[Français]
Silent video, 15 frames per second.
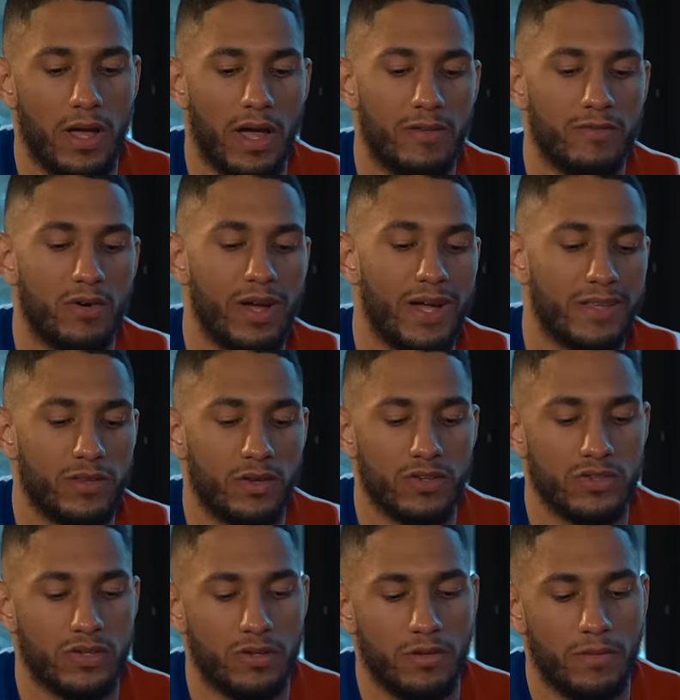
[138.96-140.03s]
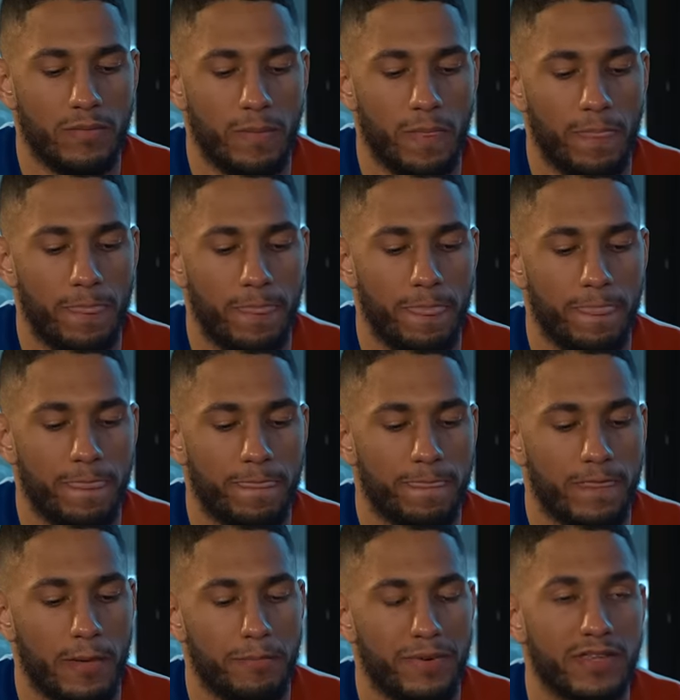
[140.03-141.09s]
Avant 14 ans,
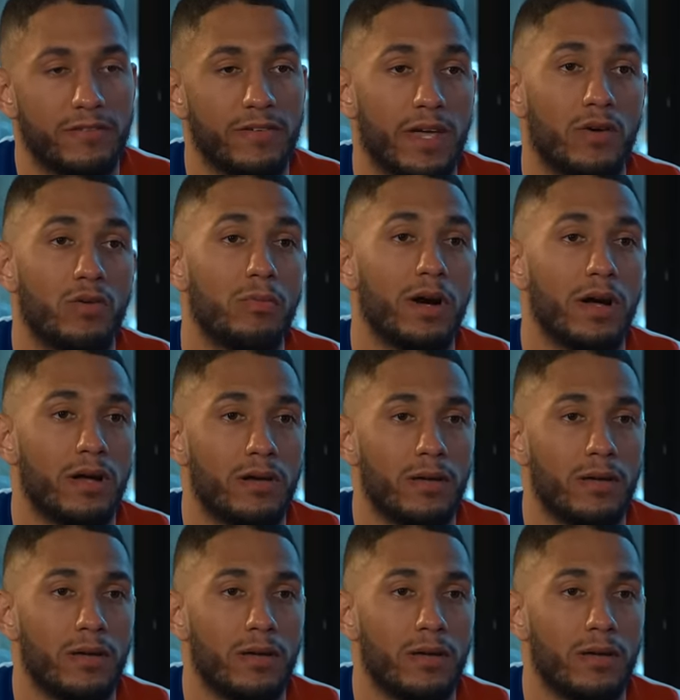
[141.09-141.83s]
t'as pas de vrai combat.